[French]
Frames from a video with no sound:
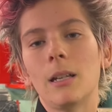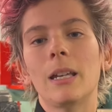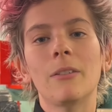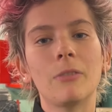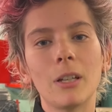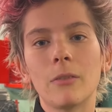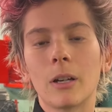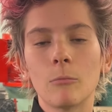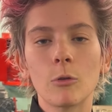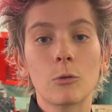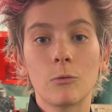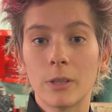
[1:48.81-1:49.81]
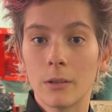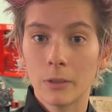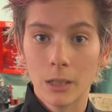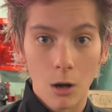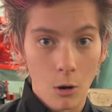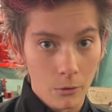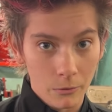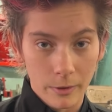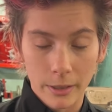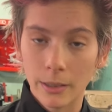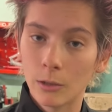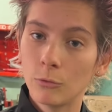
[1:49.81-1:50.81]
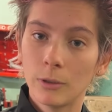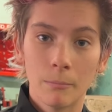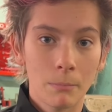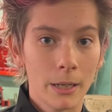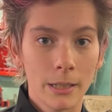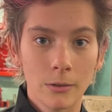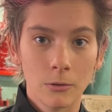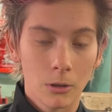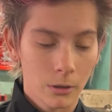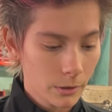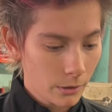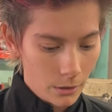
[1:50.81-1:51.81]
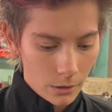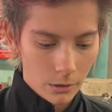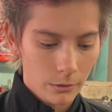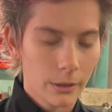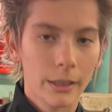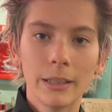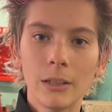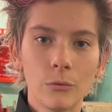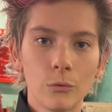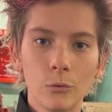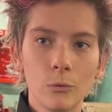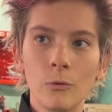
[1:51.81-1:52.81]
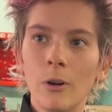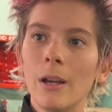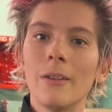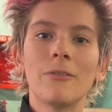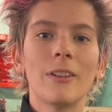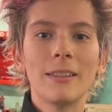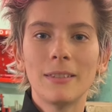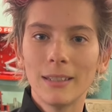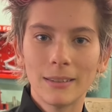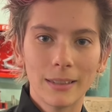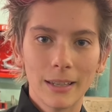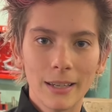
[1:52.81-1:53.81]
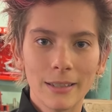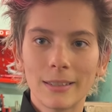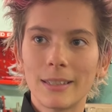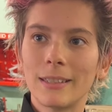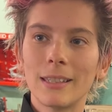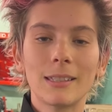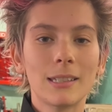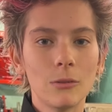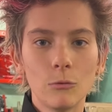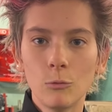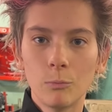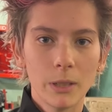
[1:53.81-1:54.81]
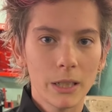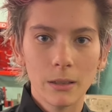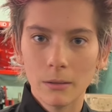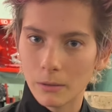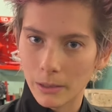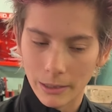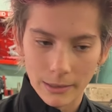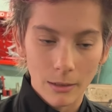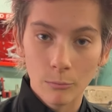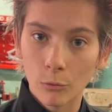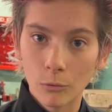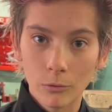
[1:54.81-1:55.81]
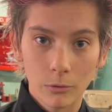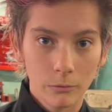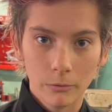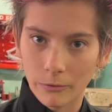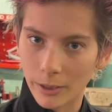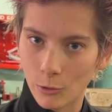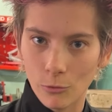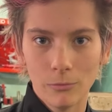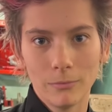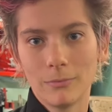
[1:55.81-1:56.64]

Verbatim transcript: et faites vraiment ce que vous avez envie, n'écoutez pas les autres, entraînez-vous, faites des tests, si c'est ce qui vous plaît et que c'est bon, faites-le.